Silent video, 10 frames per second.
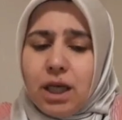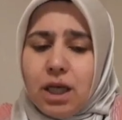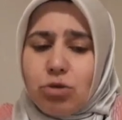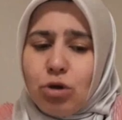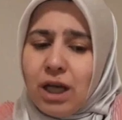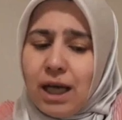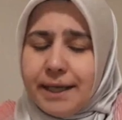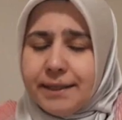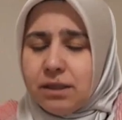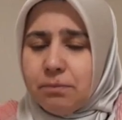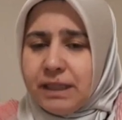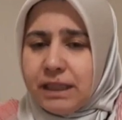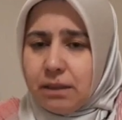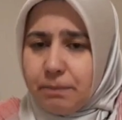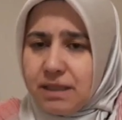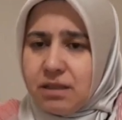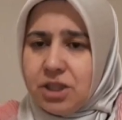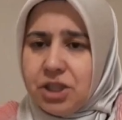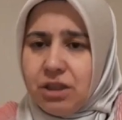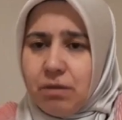Daha sonra ayrılalım dedik. Basın
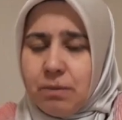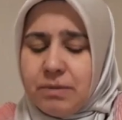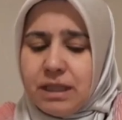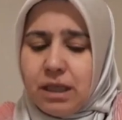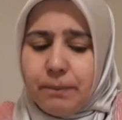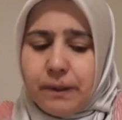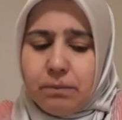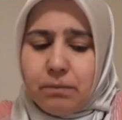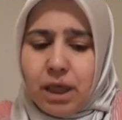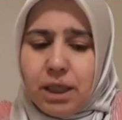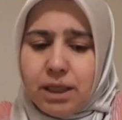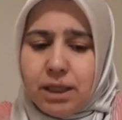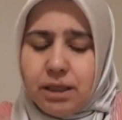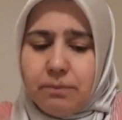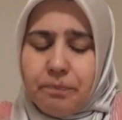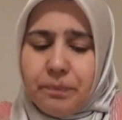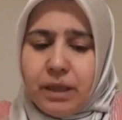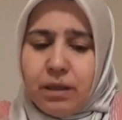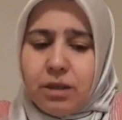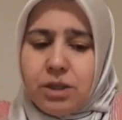açıklamamızı yapalım, ayrılalım.
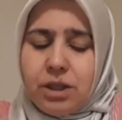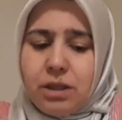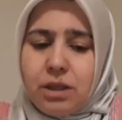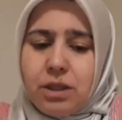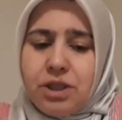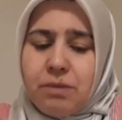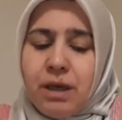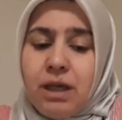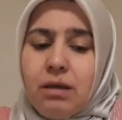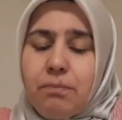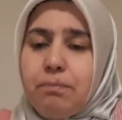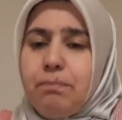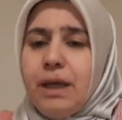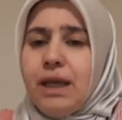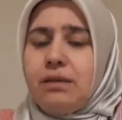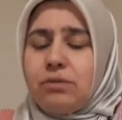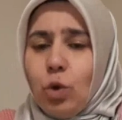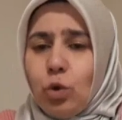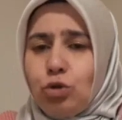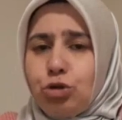E, Cemal Bey
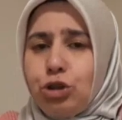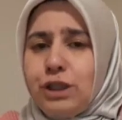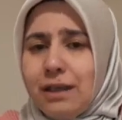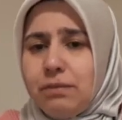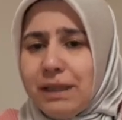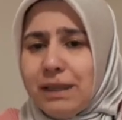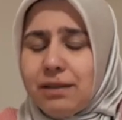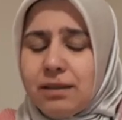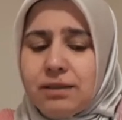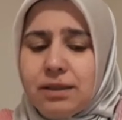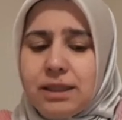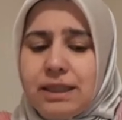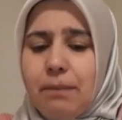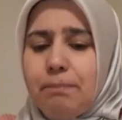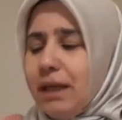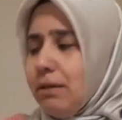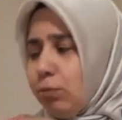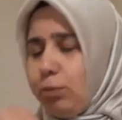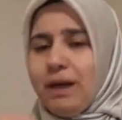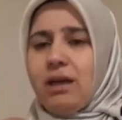konuşurken, beni tanıtırken
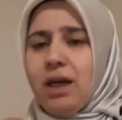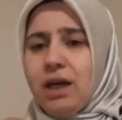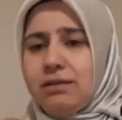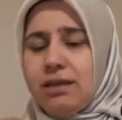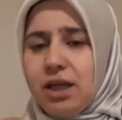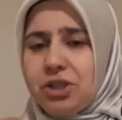ben bu pankartı